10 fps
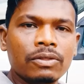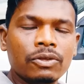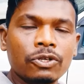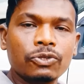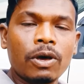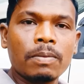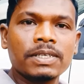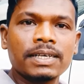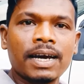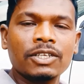तो दोस्तों
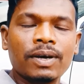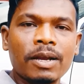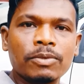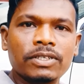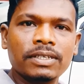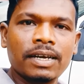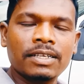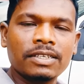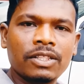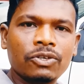नमस्कार जोहार मैं सिंगर
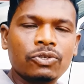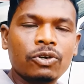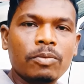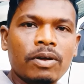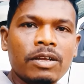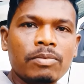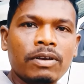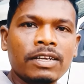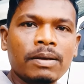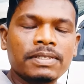इसके दोस्तों गुड मॉर्निंग
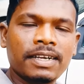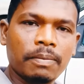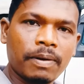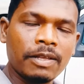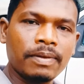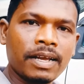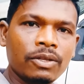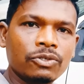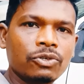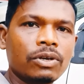मॉर्निंग का भी साढ़े पाँच बजा
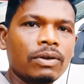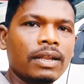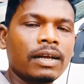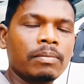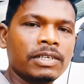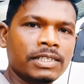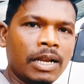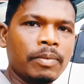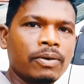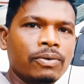दोस्तों रोलकेला के बस
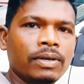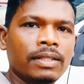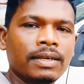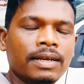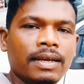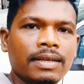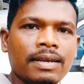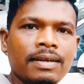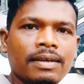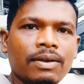स्टैंड में हूँ ये देखिए
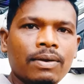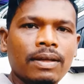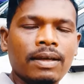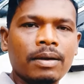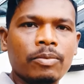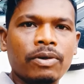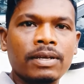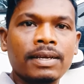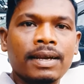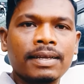नज़ारा रोलकेला का
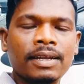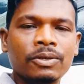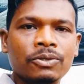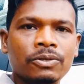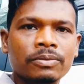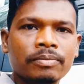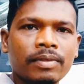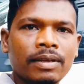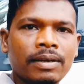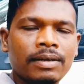मॉर्निंग का नज़ारा दोस्तों
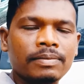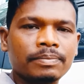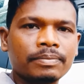रहा